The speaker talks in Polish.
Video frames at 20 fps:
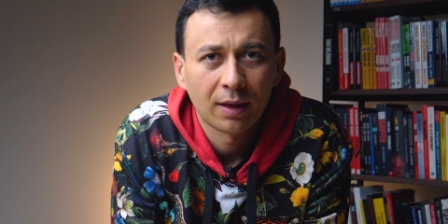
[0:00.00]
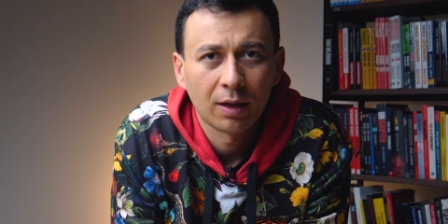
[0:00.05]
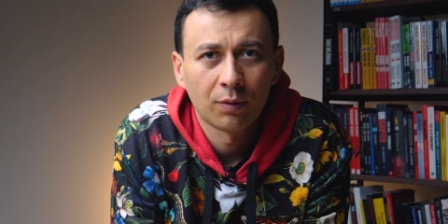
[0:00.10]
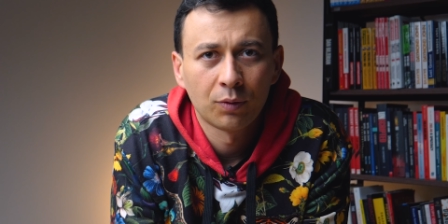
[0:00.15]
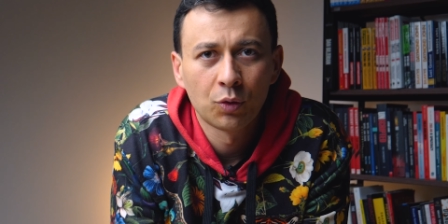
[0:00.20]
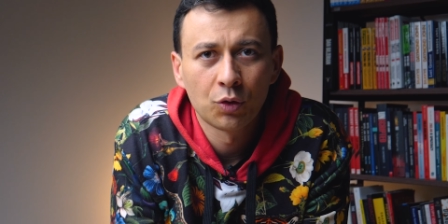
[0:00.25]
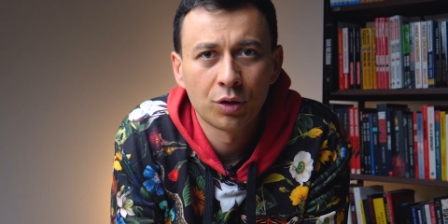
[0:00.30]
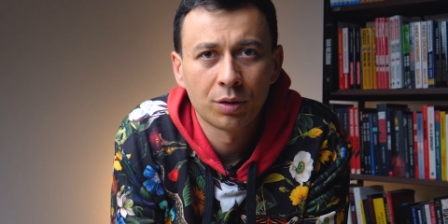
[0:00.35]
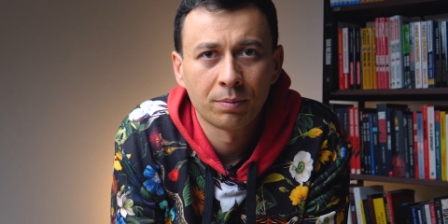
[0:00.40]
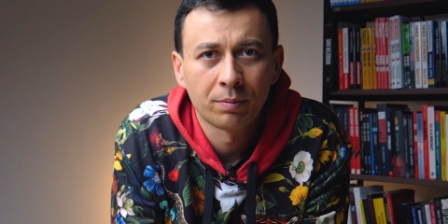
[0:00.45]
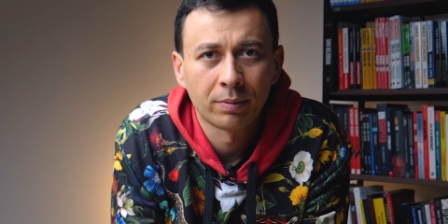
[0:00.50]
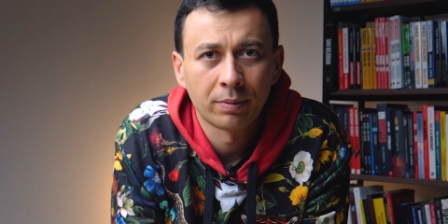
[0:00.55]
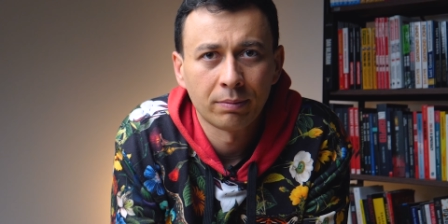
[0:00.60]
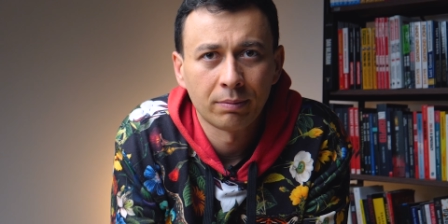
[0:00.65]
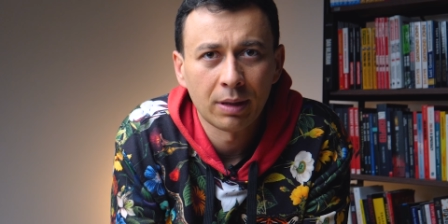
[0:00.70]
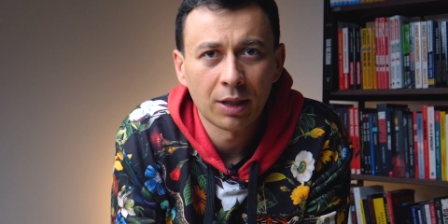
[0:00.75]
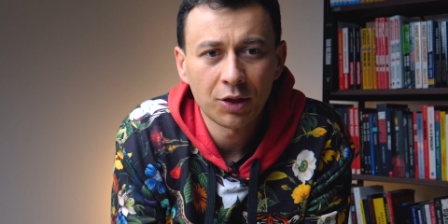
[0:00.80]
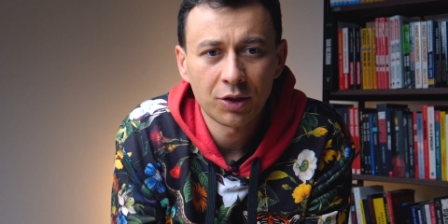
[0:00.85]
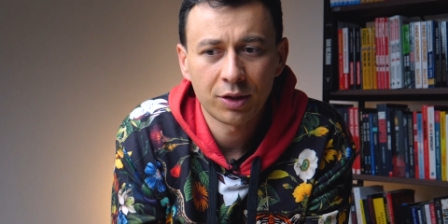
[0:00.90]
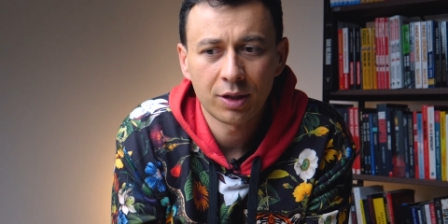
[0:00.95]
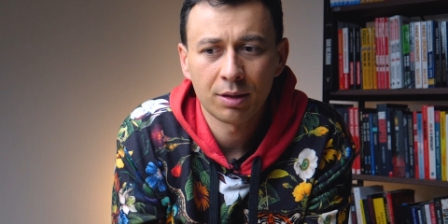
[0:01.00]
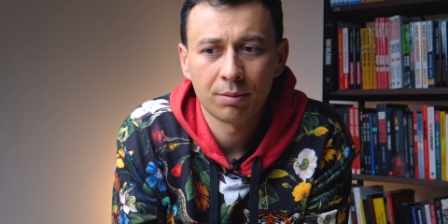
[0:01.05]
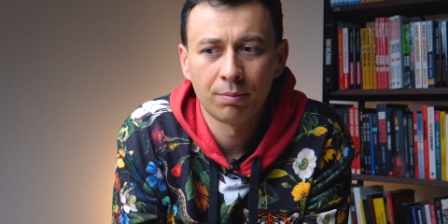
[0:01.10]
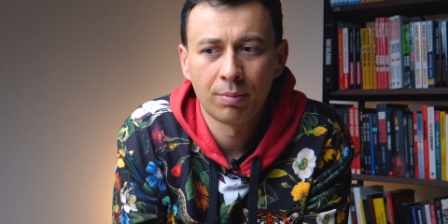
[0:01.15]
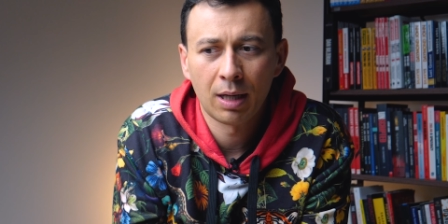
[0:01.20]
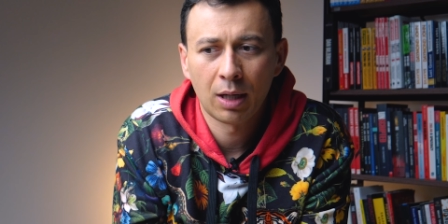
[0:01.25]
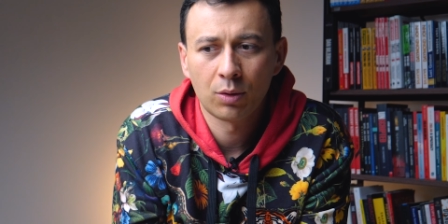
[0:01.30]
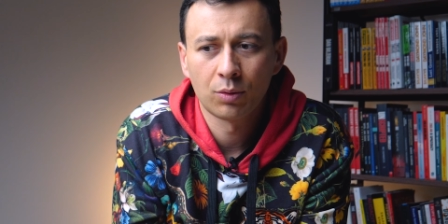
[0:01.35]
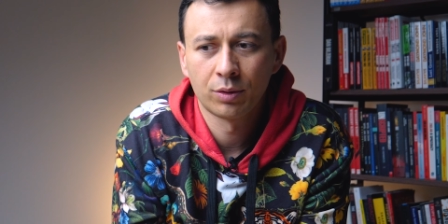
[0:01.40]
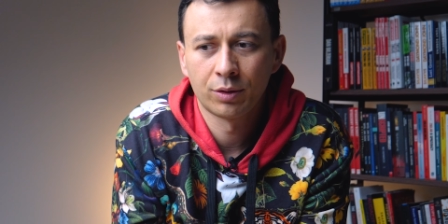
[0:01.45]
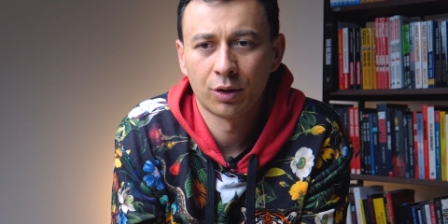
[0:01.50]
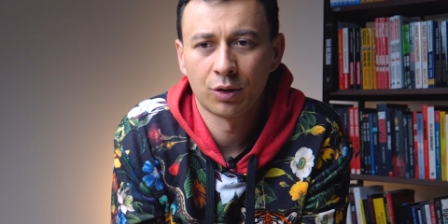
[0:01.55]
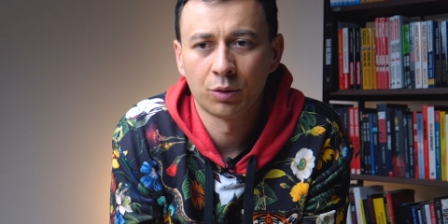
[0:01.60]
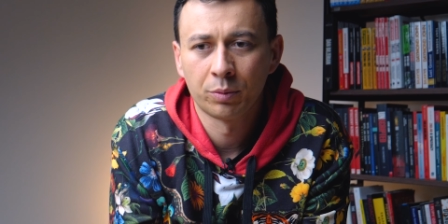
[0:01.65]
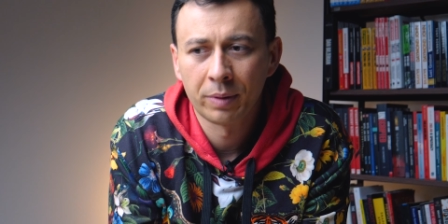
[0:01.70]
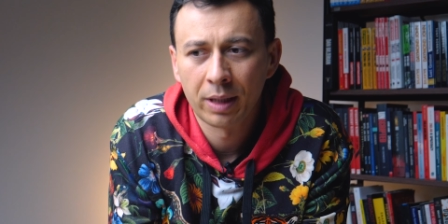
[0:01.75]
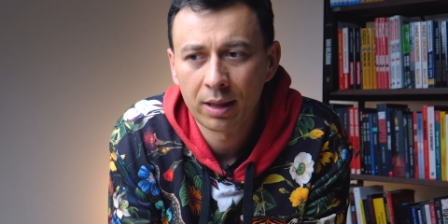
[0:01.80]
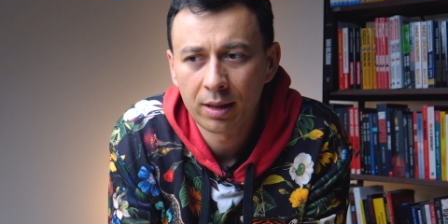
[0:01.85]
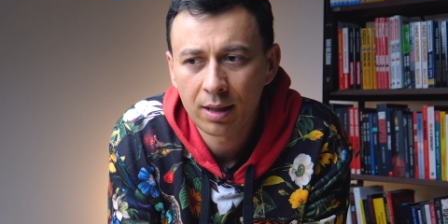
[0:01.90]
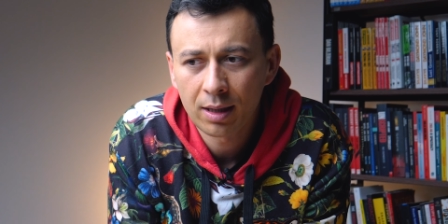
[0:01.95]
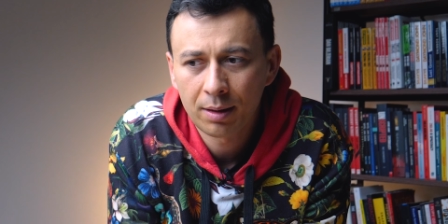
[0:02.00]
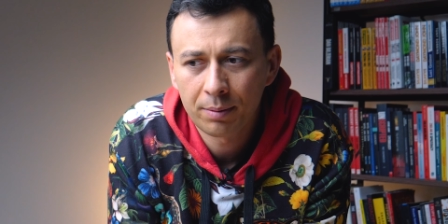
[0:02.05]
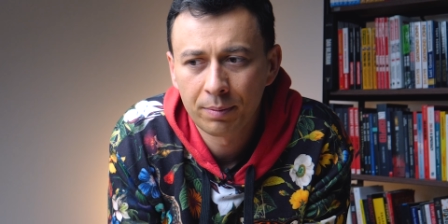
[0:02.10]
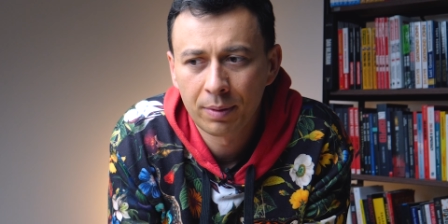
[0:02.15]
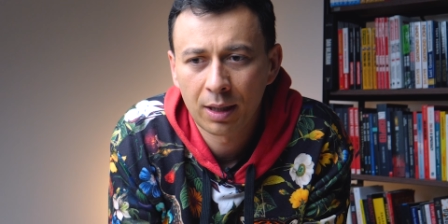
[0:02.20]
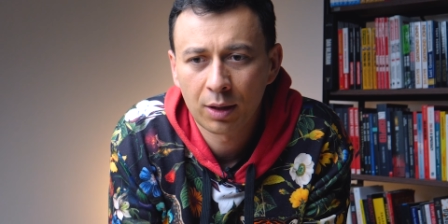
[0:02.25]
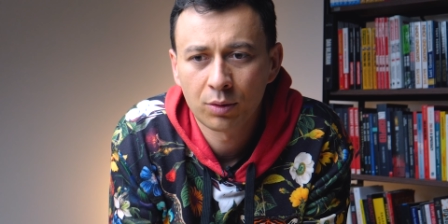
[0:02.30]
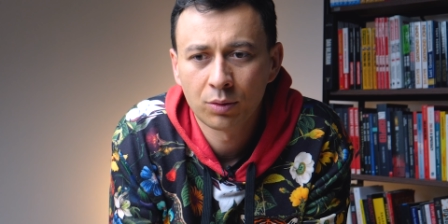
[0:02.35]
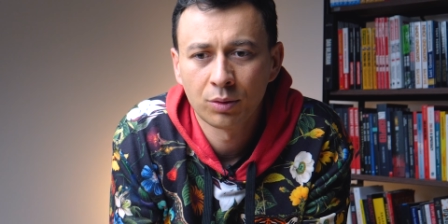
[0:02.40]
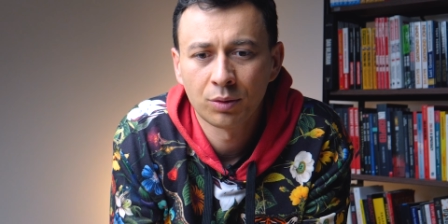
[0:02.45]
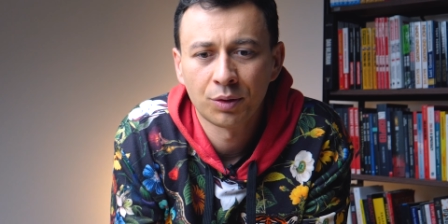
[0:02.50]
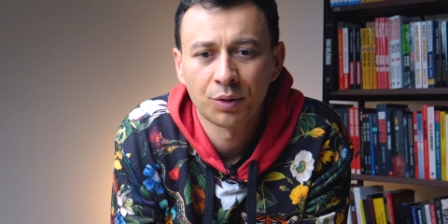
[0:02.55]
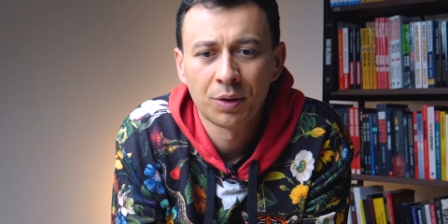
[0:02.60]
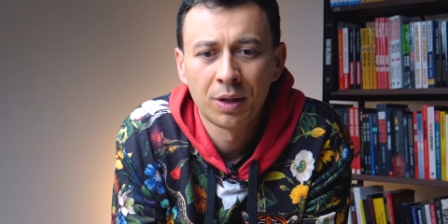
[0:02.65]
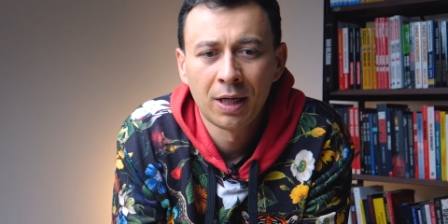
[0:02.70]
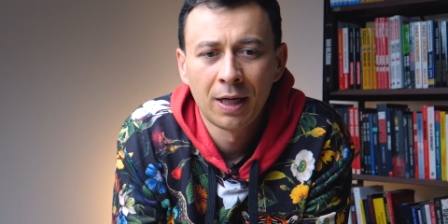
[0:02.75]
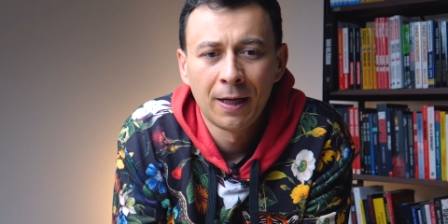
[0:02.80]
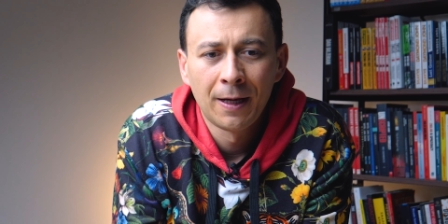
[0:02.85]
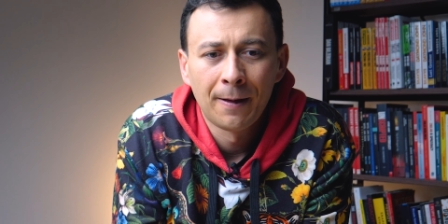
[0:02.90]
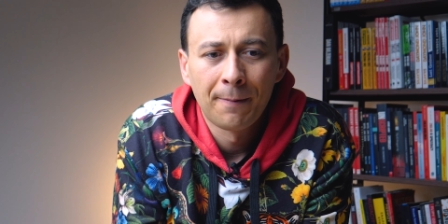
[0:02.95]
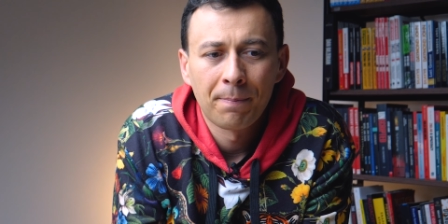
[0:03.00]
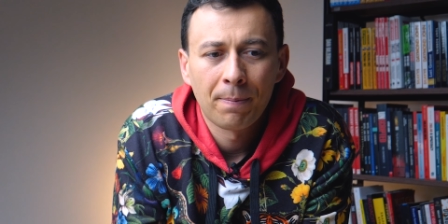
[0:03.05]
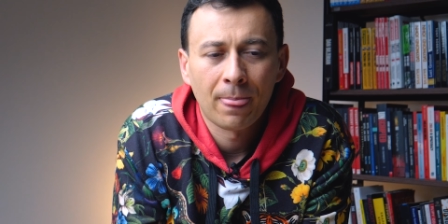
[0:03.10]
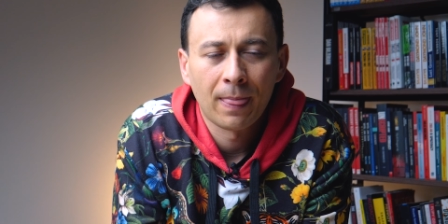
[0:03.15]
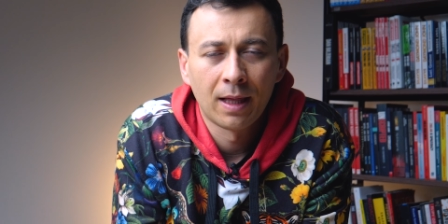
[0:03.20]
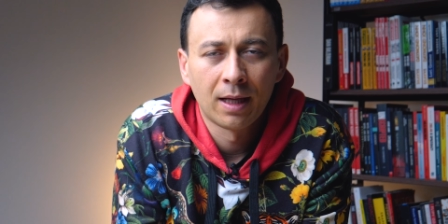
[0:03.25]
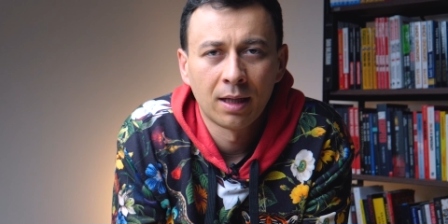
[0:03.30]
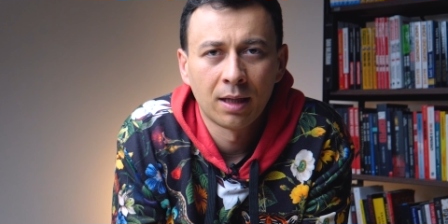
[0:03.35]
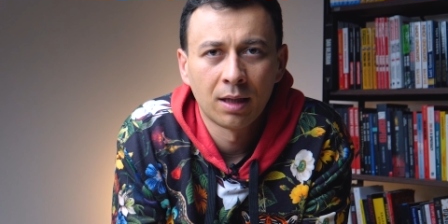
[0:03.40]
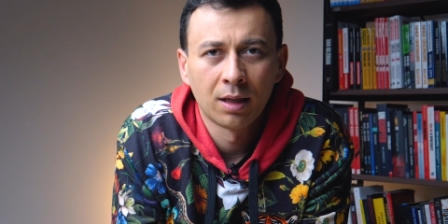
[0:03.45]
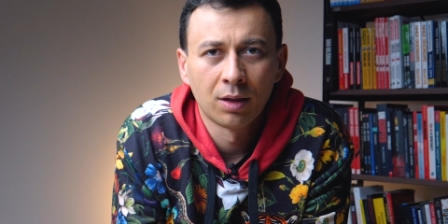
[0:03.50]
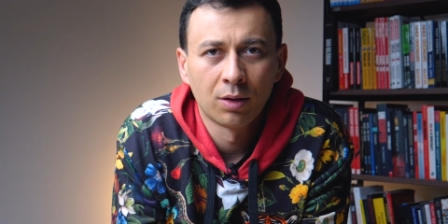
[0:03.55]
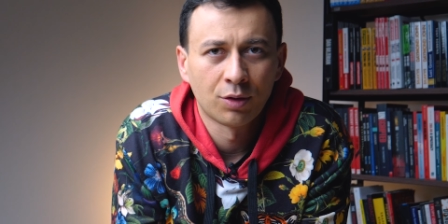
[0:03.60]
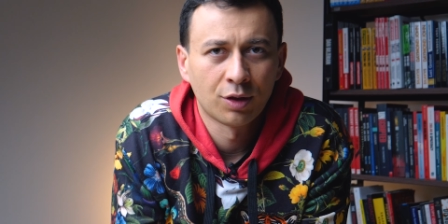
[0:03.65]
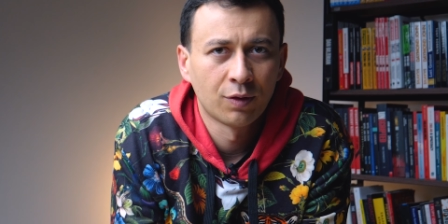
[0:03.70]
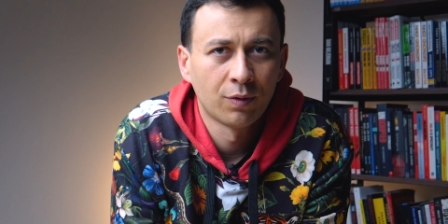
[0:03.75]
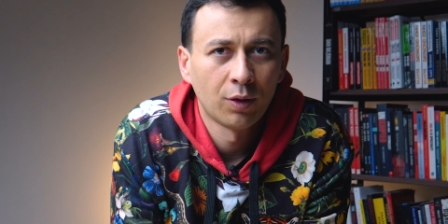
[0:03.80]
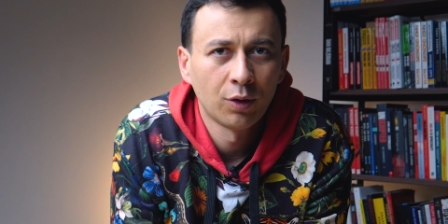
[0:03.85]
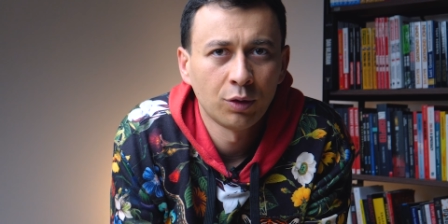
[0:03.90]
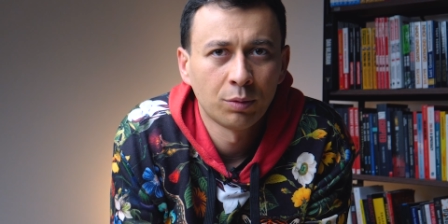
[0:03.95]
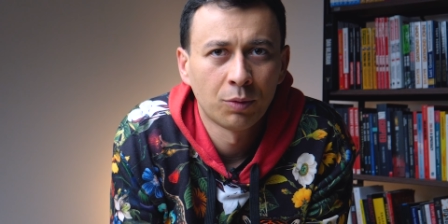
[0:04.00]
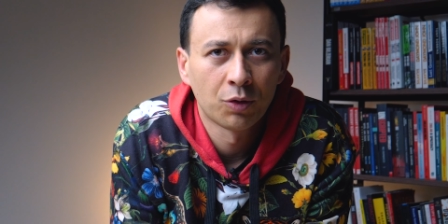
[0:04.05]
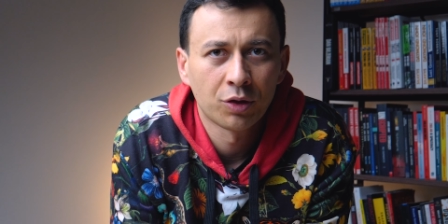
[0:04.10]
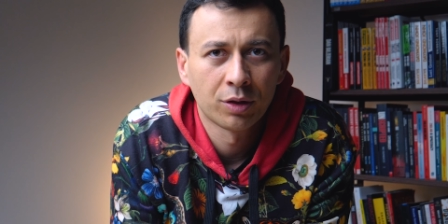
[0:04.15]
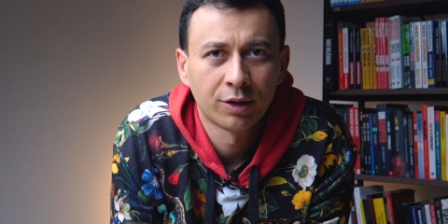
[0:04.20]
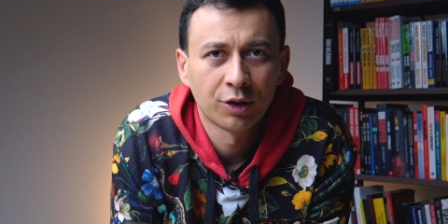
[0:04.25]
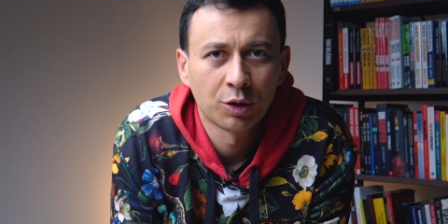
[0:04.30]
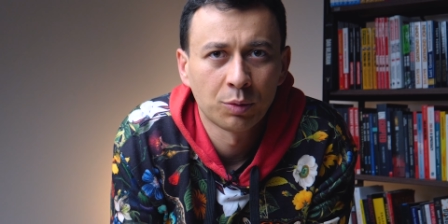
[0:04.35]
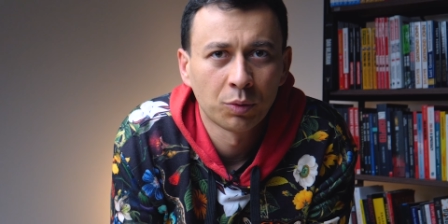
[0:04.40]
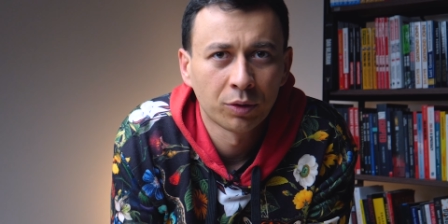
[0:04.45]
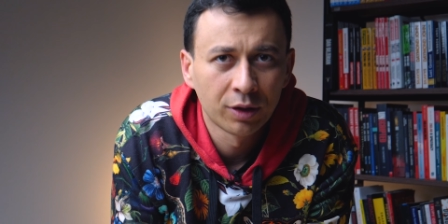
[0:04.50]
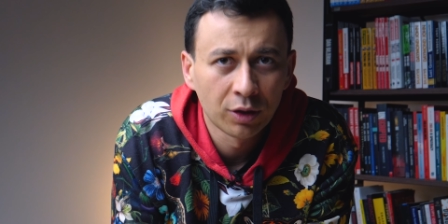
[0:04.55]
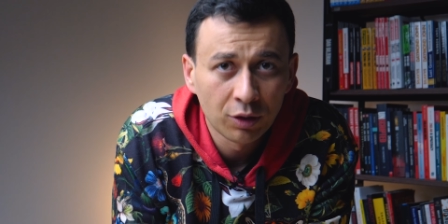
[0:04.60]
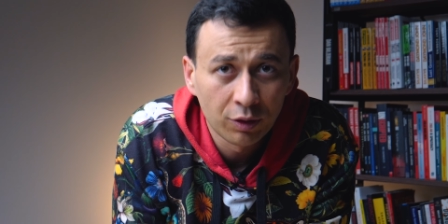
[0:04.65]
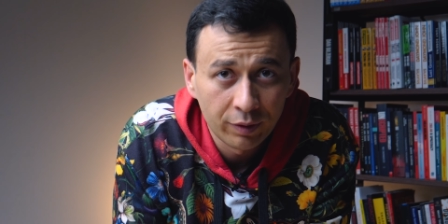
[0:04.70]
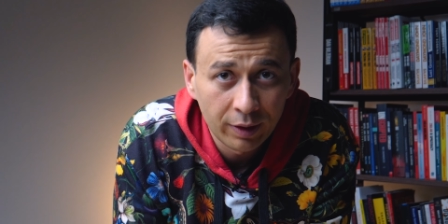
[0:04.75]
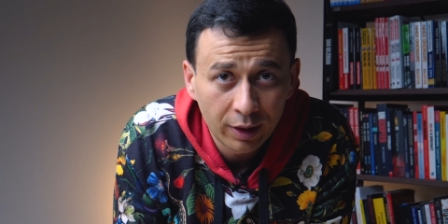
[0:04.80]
w dużym mieście, braku zrozumienia, braku e, rozwoju, może też młodego